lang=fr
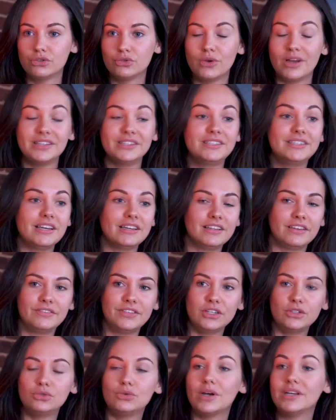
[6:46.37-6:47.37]
Quand tu as 10
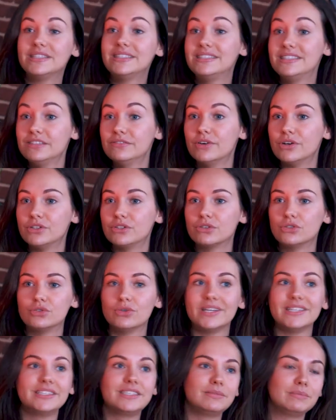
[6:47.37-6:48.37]
NFT, tu as 10 votes. Quand
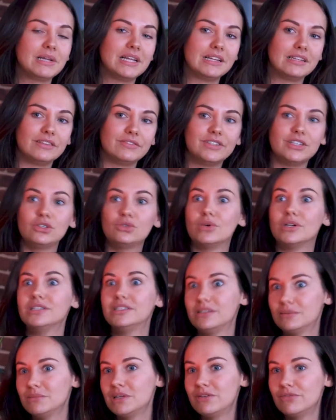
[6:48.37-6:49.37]
tu as 10 000 NFT, tu as
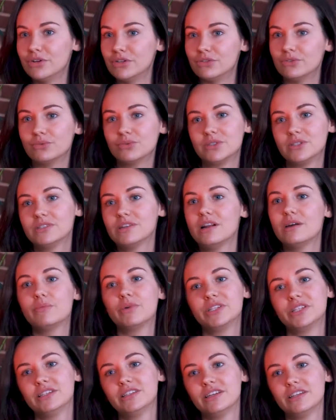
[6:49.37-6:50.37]
10 000 votes. Donc si tu as la
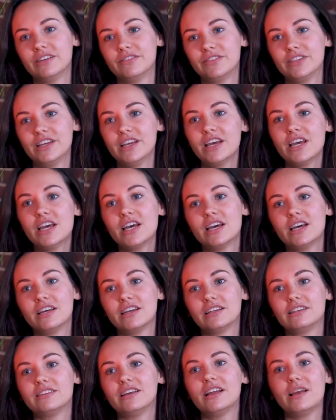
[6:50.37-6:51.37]
moitié des NFT, okay,
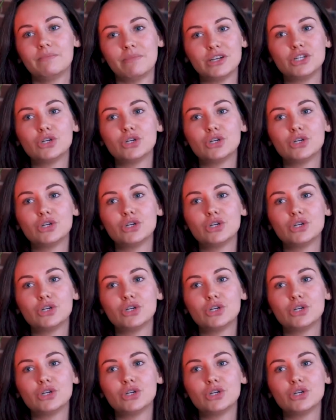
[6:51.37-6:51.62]
tu as, déjà, la